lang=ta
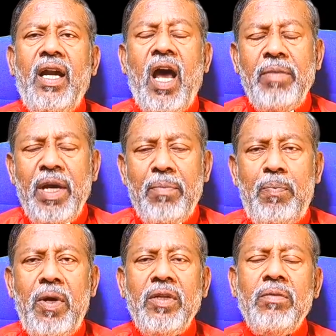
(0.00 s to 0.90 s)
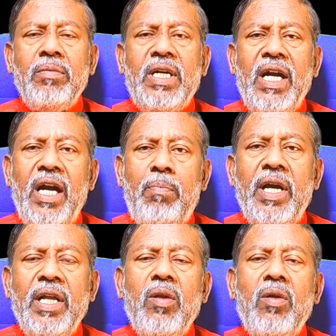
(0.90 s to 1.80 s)
நாம் எப்பொழுதும்
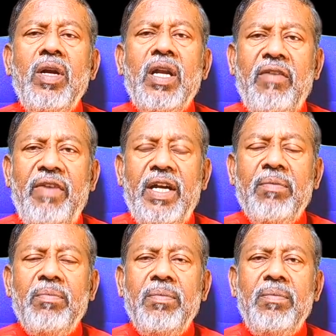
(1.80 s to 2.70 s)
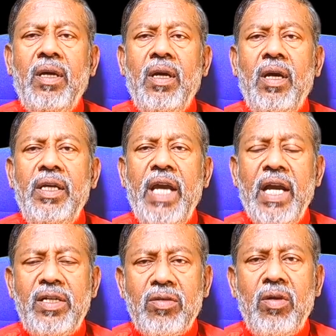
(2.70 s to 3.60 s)
கீழ்ப்படிதலோடு இருக்க வேண்டும்
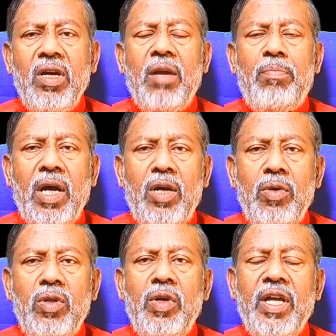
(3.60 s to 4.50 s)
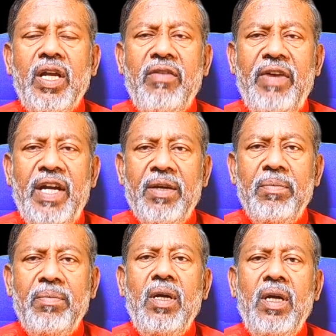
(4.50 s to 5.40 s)
ஏற்றுக்கொள்ளுகிற பக்குவத்தோடு இருக்க வேண்டும்
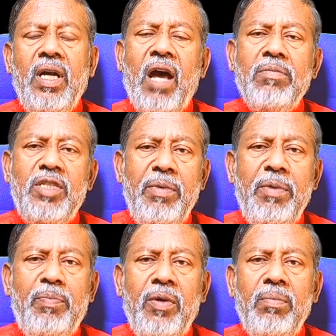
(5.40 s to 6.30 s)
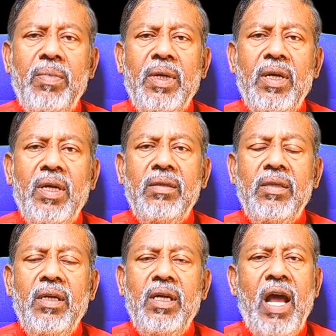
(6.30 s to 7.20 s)
நாம் ஜெபிப்போம்
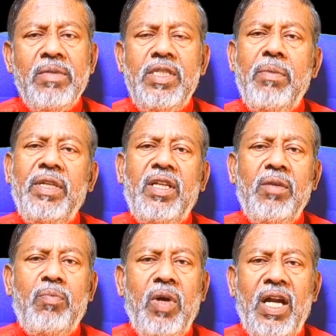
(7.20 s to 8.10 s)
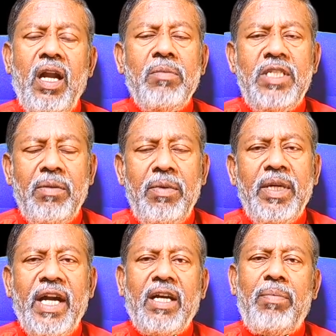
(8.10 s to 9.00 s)
நாம் ஜெபித்தது போல நம்
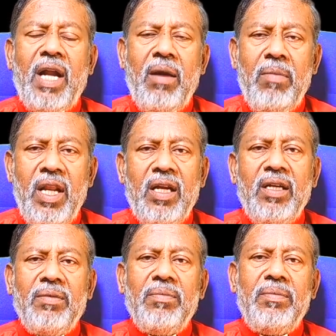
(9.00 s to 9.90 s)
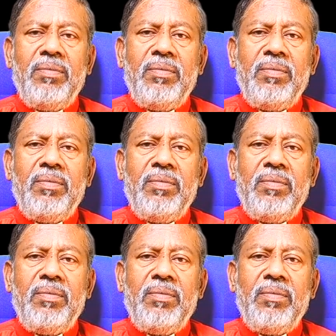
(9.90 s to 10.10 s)
ஜெபம் கேட்கப்படாமல் இருக்கும்